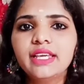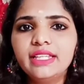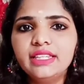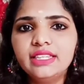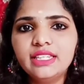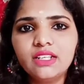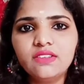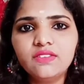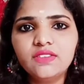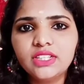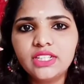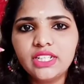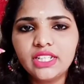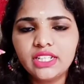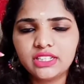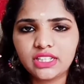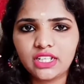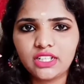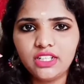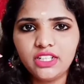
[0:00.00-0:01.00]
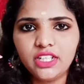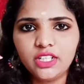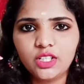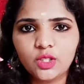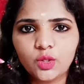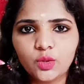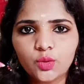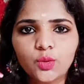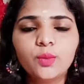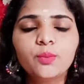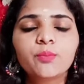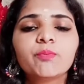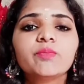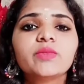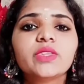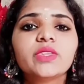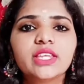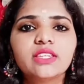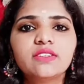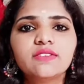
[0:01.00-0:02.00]
இந்த அளவு வந்து நீங்கள் தண்ணி எடுக்கணும்
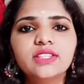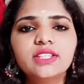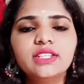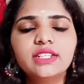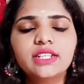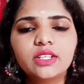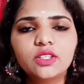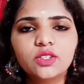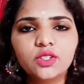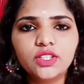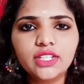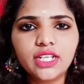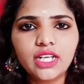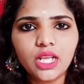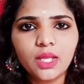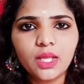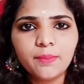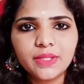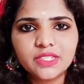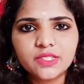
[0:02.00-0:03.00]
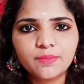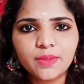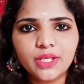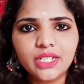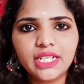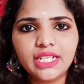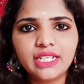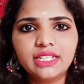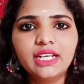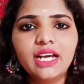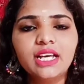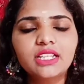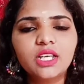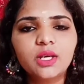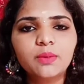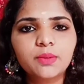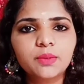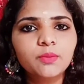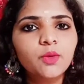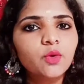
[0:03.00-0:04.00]
இது வந்து ரெண்டுத்தையும் நல்லா மிக்ஸ் பண்ணிட்டு
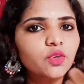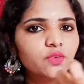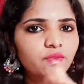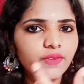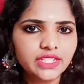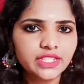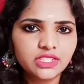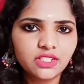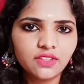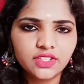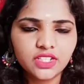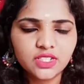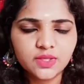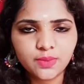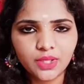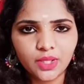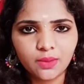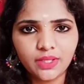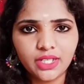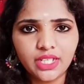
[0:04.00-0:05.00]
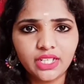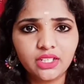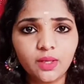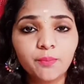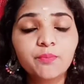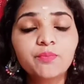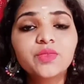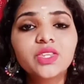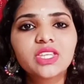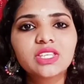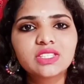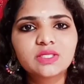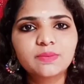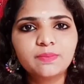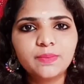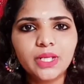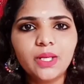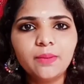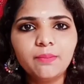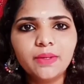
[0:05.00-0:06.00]
அதுக்கப்புறமா உங்கள் ஃபேஸில் வந்து ஸ்ப்ரே பண்ணிக்கலாம்
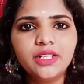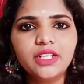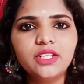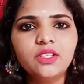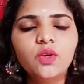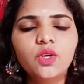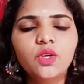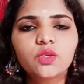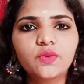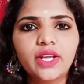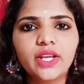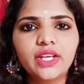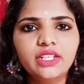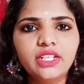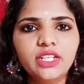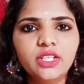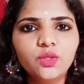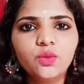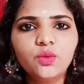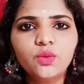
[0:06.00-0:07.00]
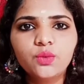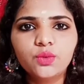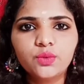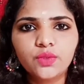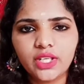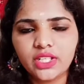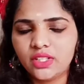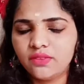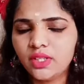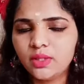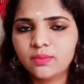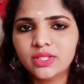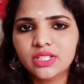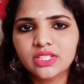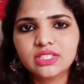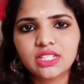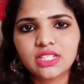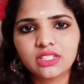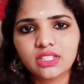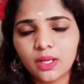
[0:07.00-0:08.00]
ஸ்ப்ரே பண்ணிட்டு ஒரு டுவெண்ட்டி டு டுவெண்ட்டி ஃபைவ்
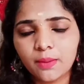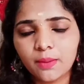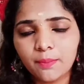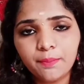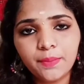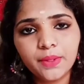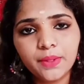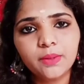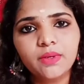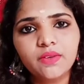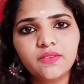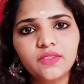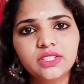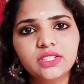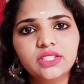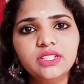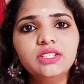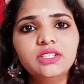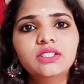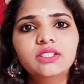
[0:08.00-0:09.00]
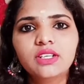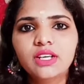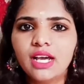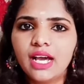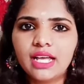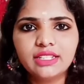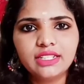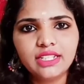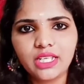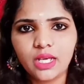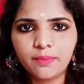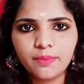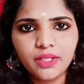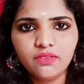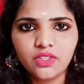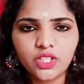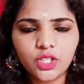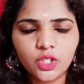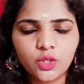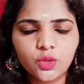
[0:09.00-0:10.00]
மினிட்ஸ் அதுக்கப்புறமா வந்து அதை நீங்கள்
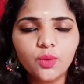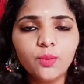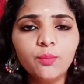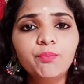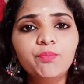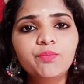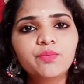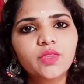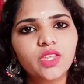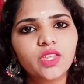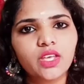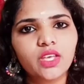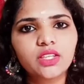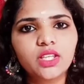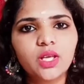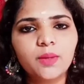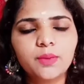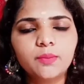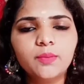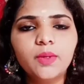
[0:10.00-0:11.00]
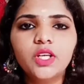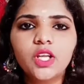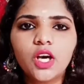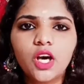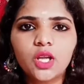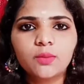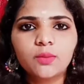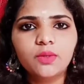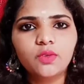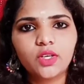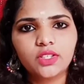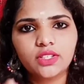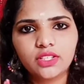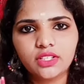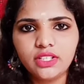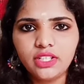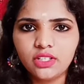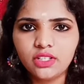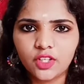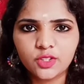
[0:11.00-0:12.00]
அப்படியே விட்டுறணும் அதுக்கப்புறமா நார்மல்
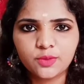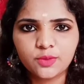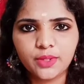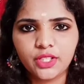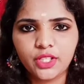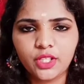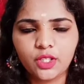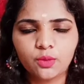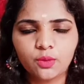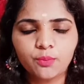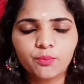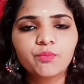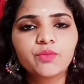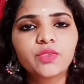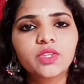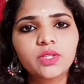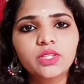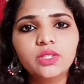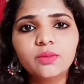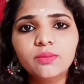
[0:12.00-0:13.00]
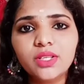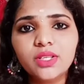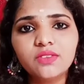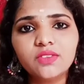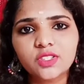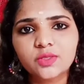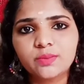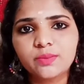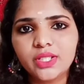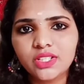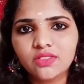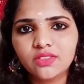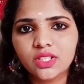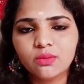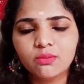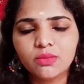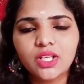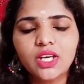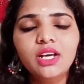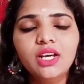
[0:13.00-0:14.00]
வாட்டரில் நீங்கள் வாஷ் பண்ணிடணும் இந்த மாதிரி வாஷ் பண்ணிட்டு
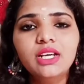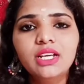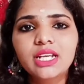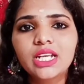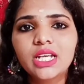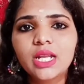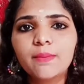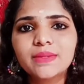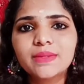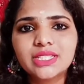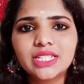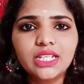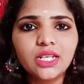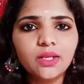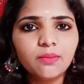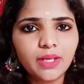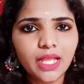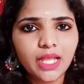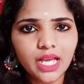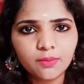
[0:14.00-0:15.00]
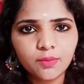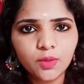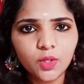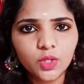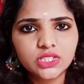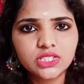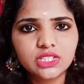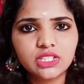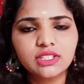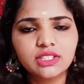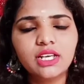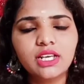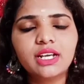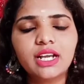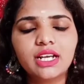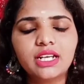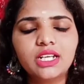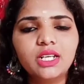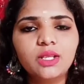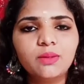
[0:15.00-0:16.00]
வந்தோம்னா நம்ம ஸ்கின்ல பிளாக் மார்க்ஸ் இருந்தா
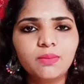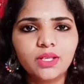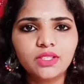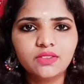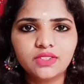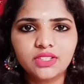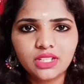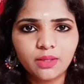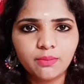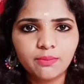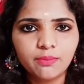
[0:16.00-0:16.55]
கண்டிப்பா அது வந்து